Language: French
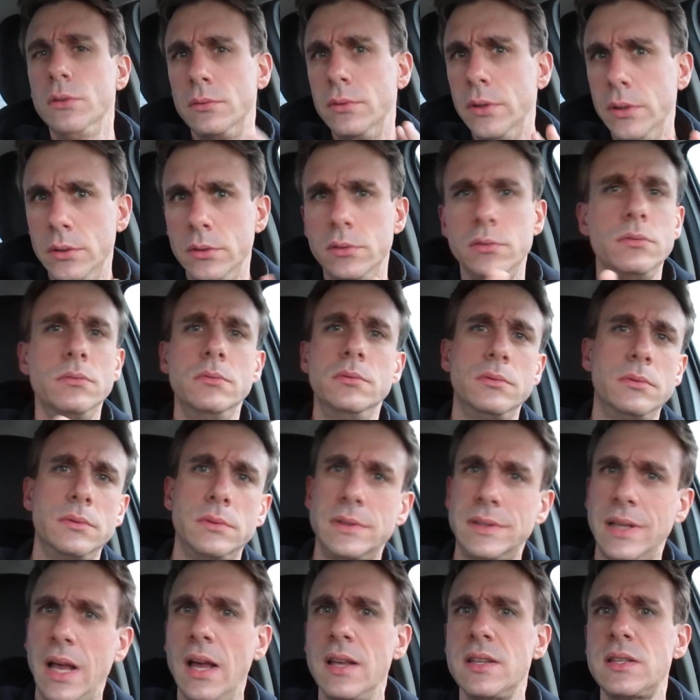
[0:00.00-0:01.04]
Hein
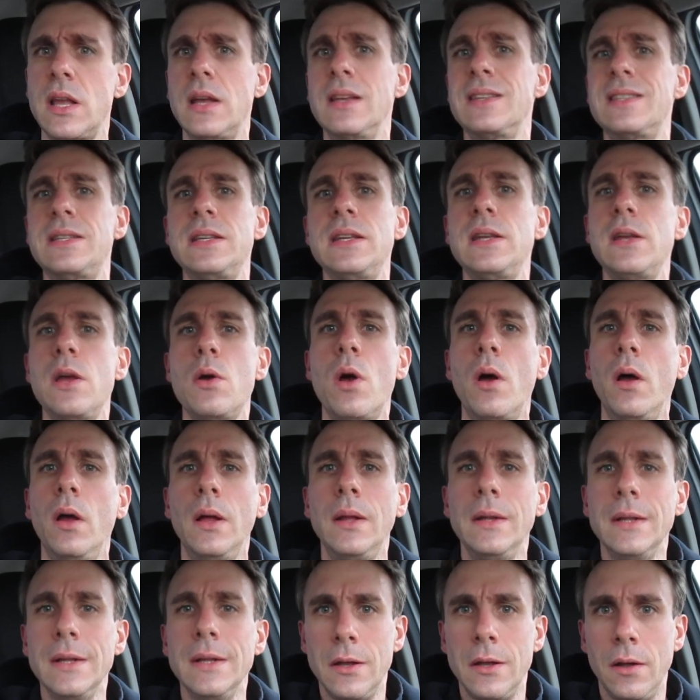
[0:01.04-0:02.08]
ça reste assez euh,
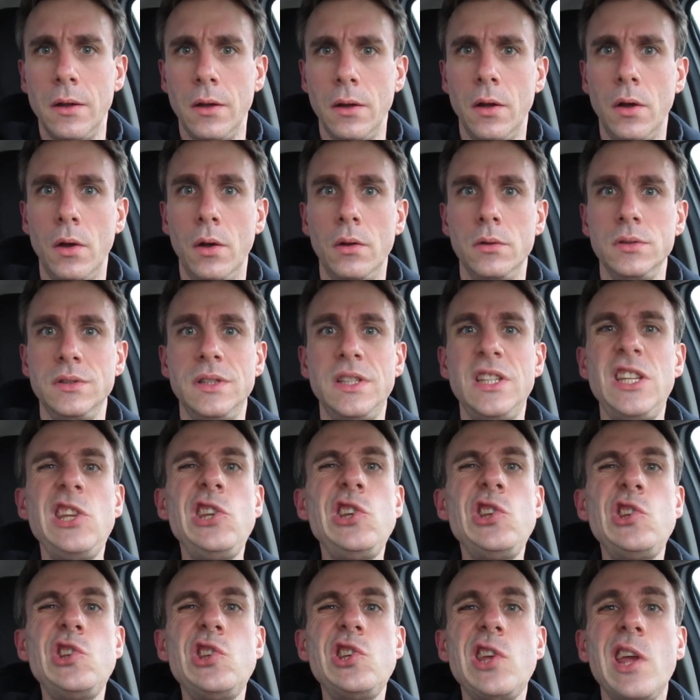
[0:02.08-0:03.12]
euh,
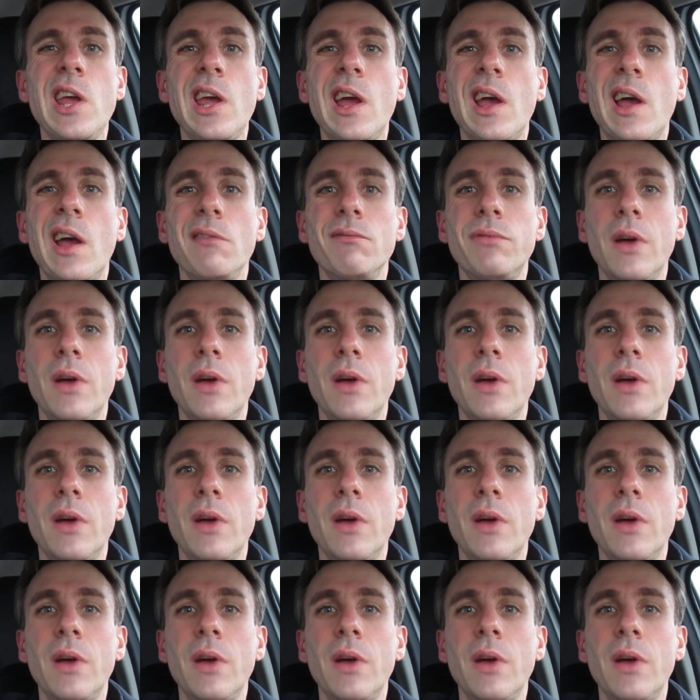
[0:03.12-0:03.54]
digéré.